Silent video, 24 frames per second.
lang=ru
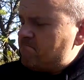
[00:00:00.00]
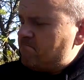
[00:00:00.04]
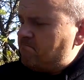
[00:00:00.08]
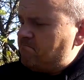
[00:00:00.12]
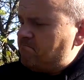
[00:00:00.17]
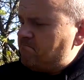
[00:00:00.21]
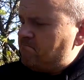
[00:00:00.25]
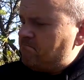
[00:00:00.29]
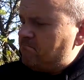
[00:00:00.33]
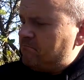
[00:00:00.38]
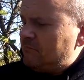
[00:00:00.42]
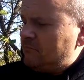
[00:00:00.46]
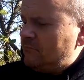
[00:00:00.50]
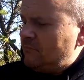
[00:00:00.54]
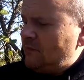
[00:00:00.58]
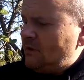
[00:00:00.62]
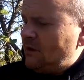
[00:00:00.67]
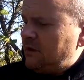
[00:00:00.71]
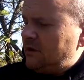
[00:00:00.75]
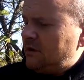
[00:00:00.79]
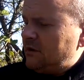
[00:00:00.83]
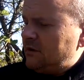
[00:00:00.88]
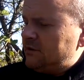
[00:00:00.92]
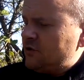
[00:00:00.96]

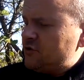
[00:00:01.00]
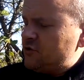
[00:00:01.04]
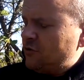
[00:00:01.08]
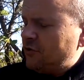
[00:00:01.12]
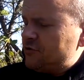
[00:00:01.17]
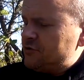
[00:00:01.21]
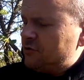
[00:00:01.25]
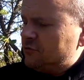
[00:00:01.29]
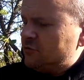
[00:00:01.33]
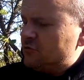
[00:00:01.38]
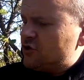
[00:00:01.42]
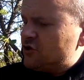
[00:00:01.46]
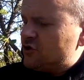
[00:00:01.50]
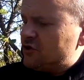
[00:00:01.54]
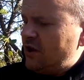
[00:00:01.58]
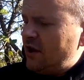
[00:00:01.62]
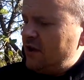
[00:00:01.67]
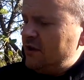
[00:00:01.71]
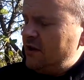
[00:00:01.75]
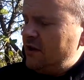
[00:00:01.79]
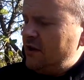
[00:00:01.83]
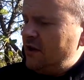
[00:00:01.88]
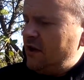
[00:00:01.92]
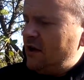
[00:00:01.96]
Э, началось
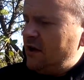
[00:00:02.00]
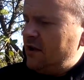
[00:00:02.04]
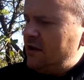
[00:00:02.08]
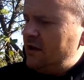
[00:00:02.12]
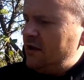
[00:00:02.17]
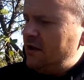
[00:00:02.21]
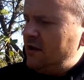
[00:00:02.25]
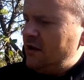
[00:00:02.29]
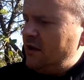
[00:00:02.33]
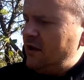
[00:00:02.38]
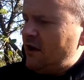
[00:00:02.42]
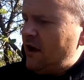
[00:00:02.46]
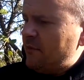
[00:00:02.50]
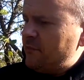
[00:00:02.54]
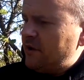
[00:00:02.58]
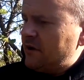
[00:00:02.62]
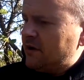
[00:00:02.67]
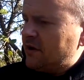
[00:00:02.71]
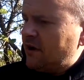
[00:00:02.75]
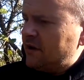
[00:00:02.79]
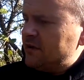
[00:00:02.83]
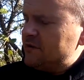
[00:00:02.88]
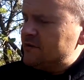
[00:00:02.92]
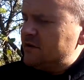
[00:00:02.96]
улучшение, и
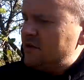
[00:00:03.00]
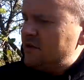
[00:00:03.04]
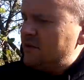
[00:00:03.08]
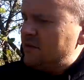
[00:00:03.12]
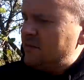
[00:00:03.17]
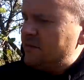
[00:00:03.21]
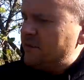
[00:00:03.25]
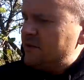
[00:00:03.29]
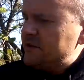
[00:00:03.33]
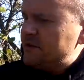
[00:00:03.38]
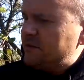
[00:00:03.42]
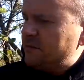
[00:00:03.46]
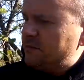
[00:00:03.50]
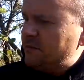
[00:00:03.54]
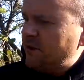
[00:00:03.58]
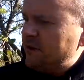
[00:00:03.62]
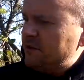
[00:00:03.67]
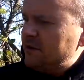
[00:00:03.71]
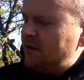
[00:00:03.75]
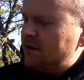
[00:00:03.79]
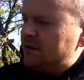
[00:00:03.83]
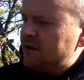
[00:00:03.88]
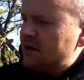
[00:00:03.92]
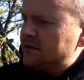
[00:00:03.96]
американцы
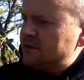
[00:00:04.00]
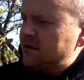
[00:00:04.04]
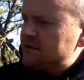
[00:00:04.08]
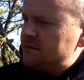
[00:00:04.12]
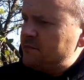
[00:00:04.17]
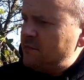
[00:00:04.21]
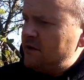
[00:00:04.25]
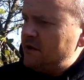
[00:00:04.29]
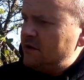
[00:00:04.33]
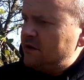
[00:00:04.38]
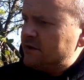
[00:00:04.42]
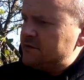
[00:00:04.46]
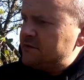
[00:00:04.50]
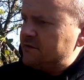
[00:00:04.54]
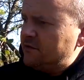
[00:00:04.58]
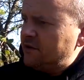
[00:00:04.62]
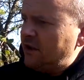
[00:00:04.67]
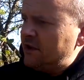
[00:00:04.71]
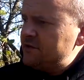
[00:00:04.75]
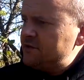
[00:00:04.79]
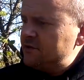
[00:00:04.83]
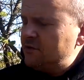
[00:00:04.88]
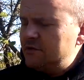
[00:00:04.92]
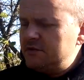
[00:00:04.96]
постепенно, когда сменилась
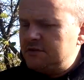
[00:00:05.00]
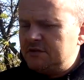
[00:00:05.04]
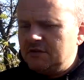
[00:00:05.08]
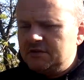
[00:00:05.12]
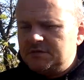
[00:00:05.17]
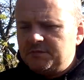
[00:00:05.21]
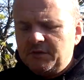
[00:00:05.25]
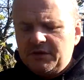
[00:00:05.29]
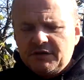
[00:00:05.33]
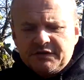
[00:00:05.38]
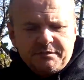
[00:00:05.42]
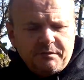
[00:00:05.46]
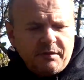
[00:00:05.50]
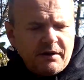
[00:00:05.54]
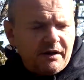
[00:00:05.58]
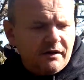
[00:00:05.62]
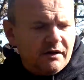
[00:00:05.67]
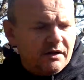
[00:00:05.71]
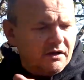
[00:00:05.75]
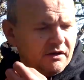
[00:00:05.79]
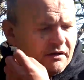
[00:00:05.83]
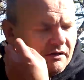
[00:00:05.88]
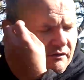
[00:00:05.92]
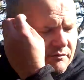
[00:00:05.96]
власть, то есть сменилась,
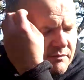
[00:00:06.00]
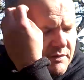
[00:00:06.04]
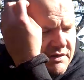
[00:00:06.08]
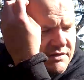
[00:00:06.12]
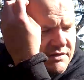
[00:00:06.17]
э,